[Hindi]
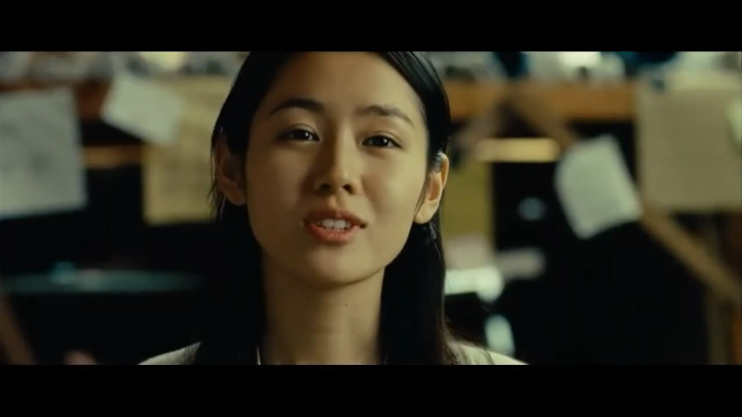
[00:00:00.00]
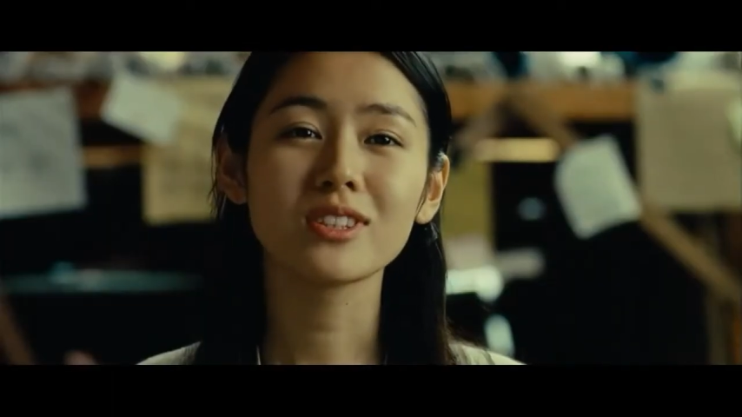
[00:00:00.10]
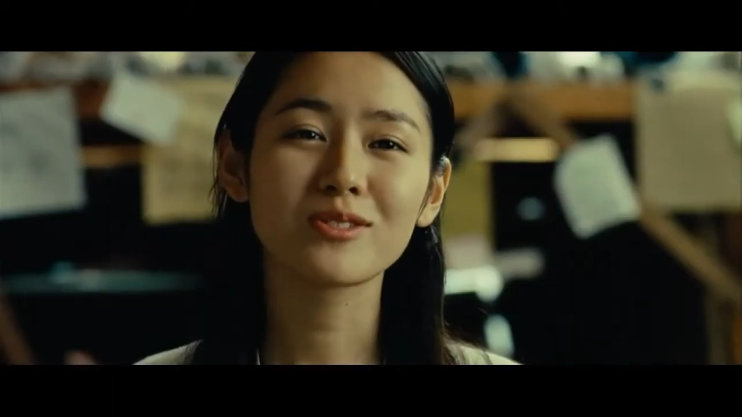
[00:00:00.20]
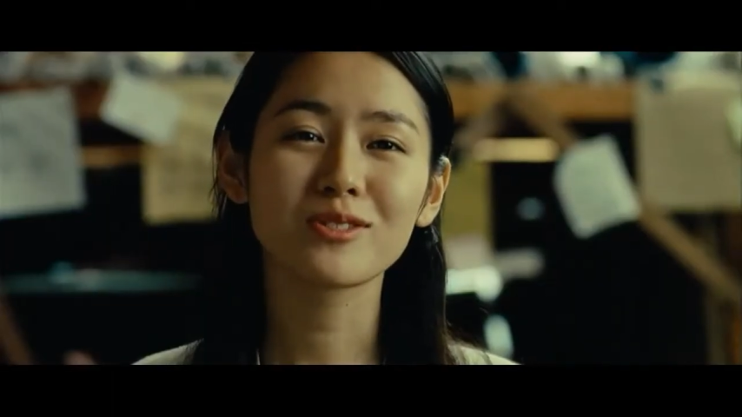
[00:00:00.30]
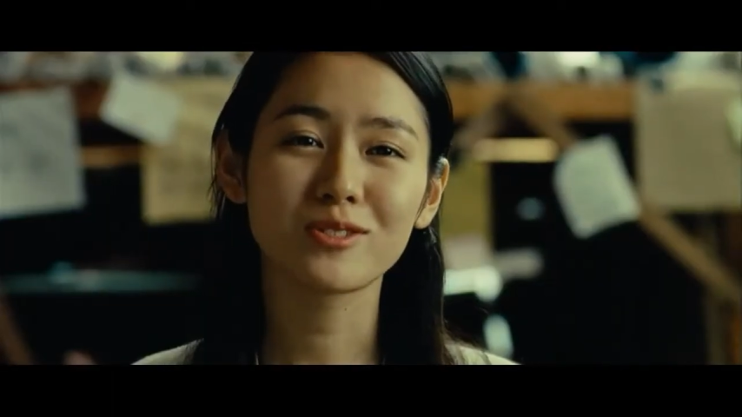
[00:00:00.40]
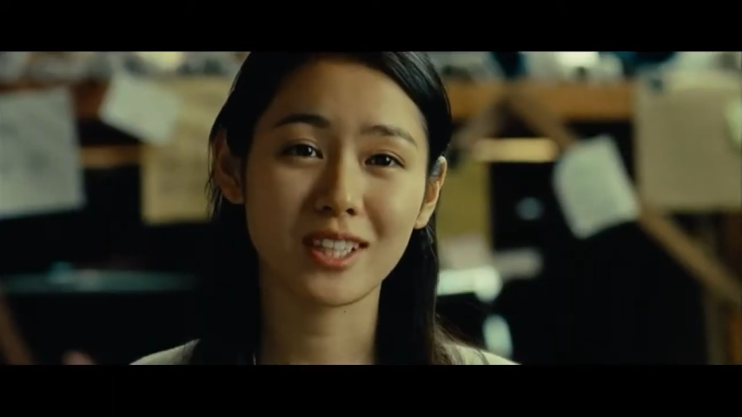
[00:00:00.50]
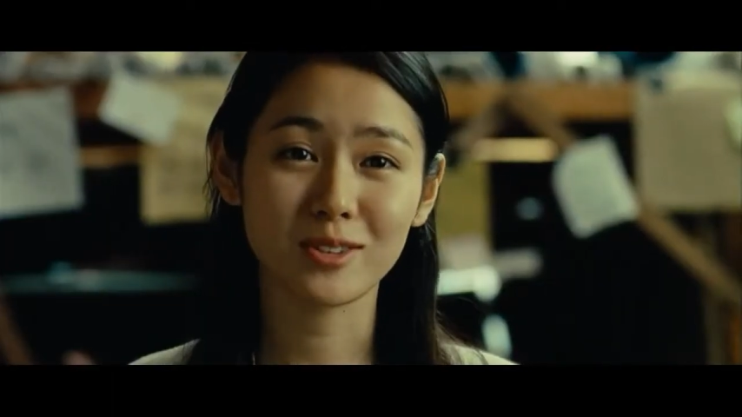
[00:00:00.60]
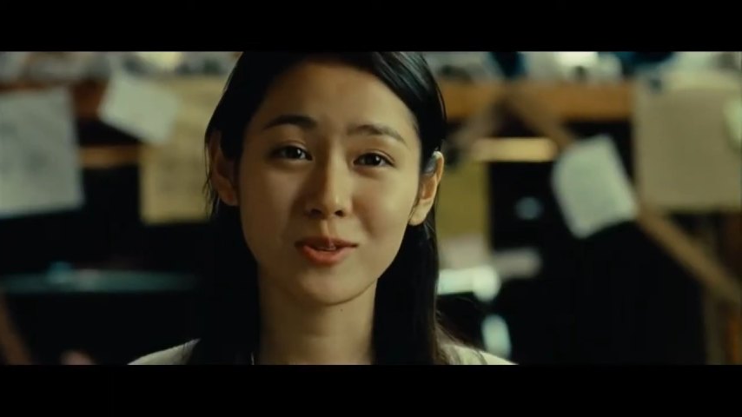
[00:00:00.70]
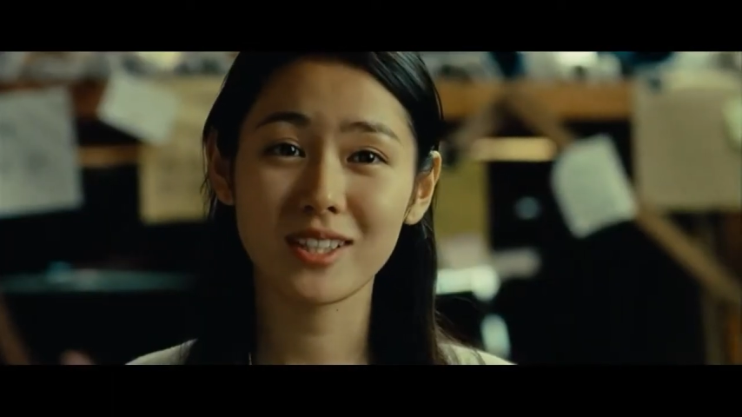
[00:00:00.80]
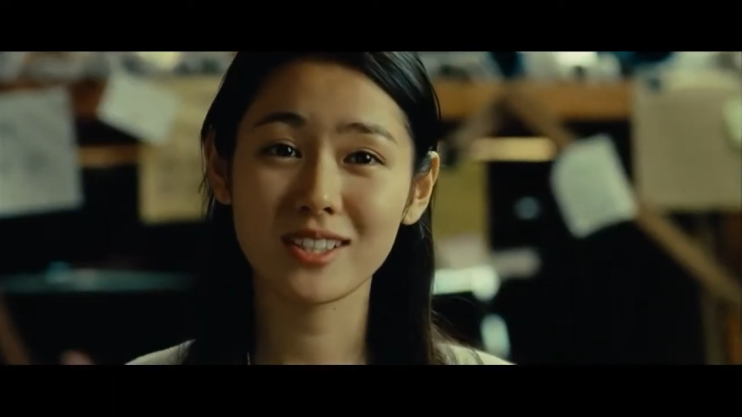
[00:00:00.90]
तुम्हारी मोम
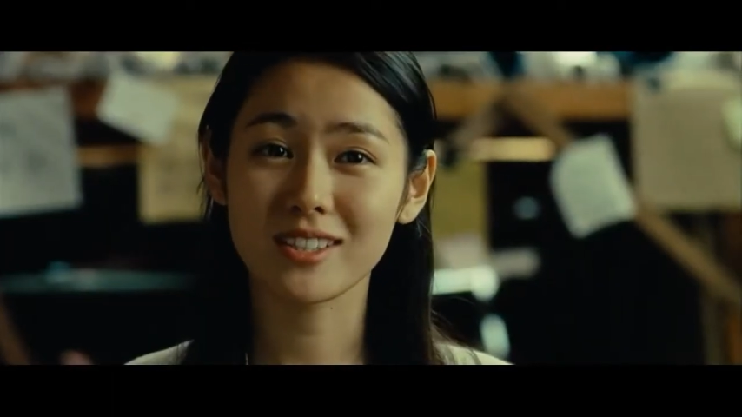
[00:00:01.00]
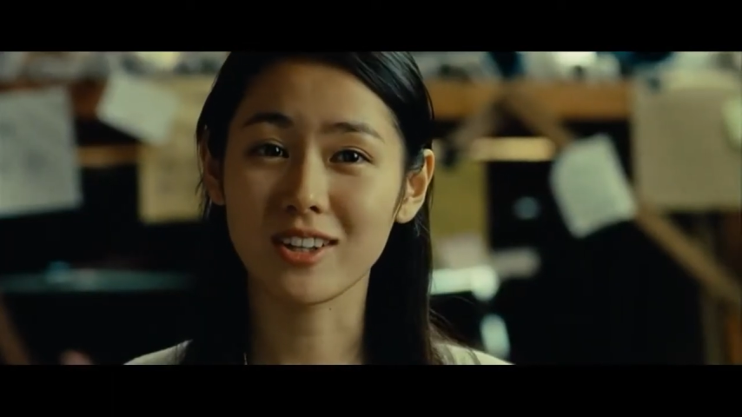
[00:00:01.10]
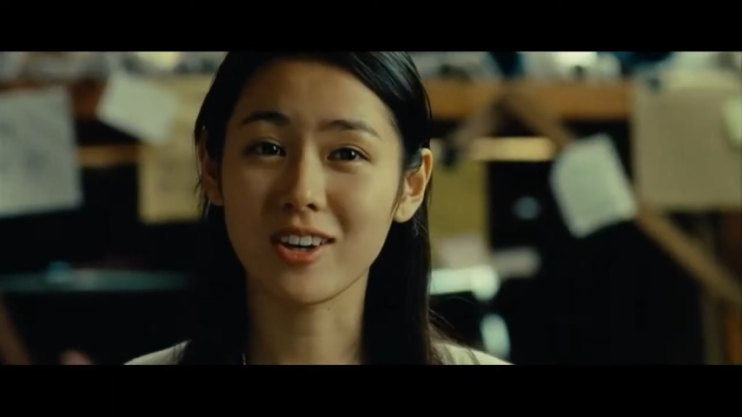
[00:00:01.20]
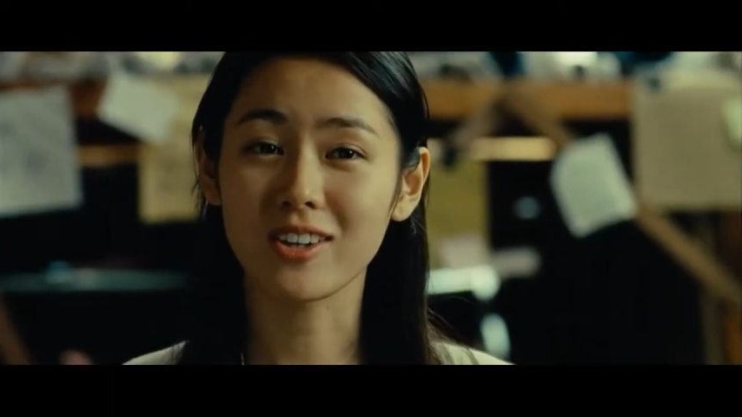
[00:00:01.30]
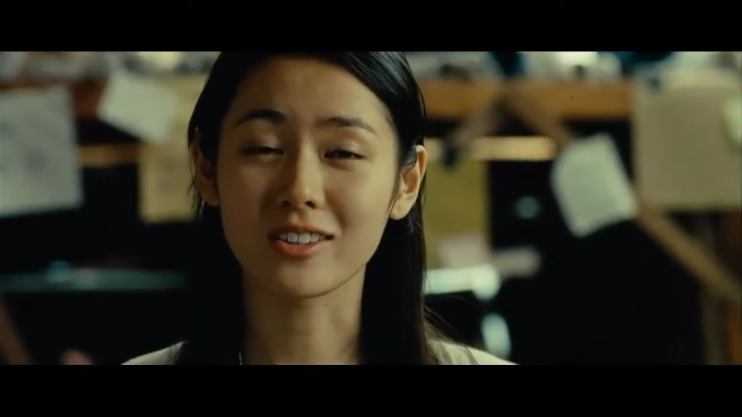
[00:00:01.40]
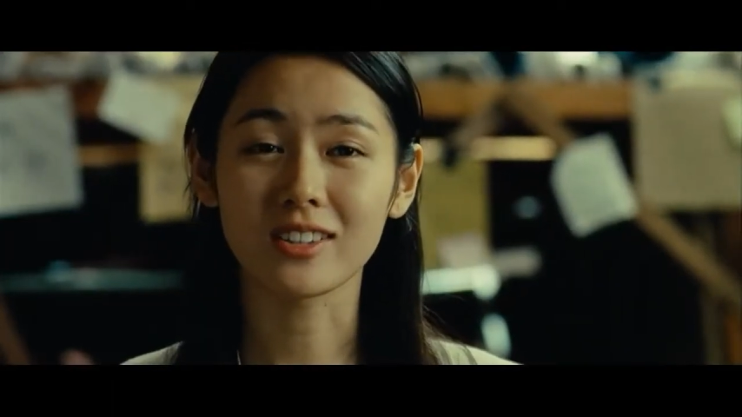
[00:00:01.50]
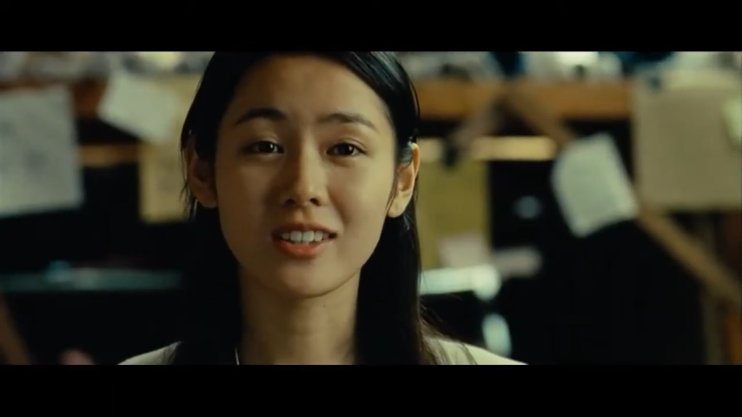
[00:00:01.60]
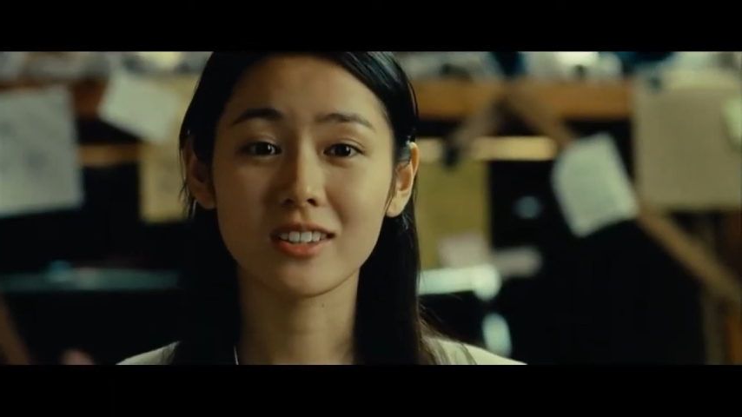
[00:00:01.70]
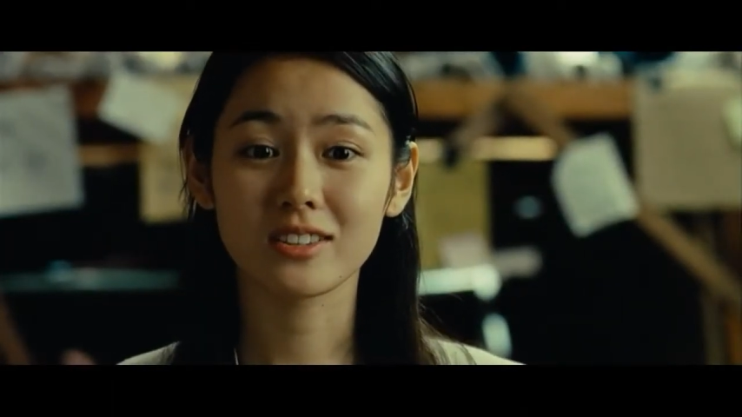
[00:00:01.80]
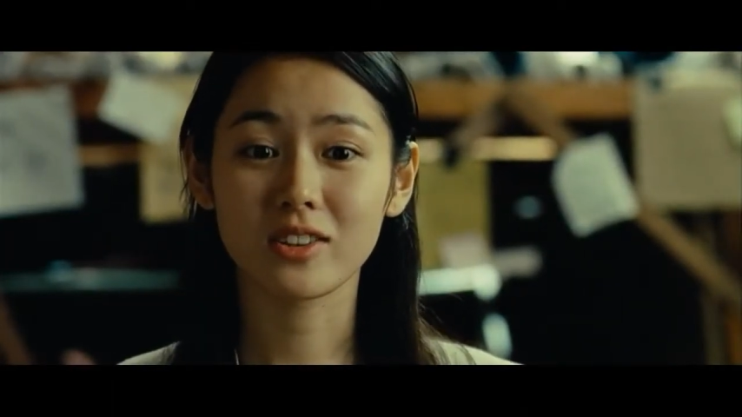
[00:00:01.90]
का बर्थडे है
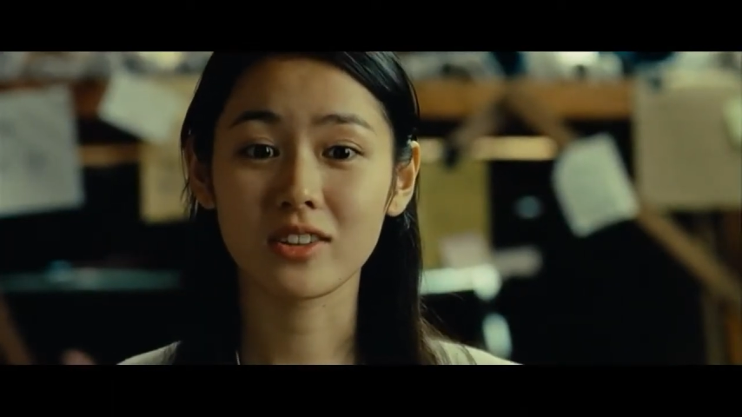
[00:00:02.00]
और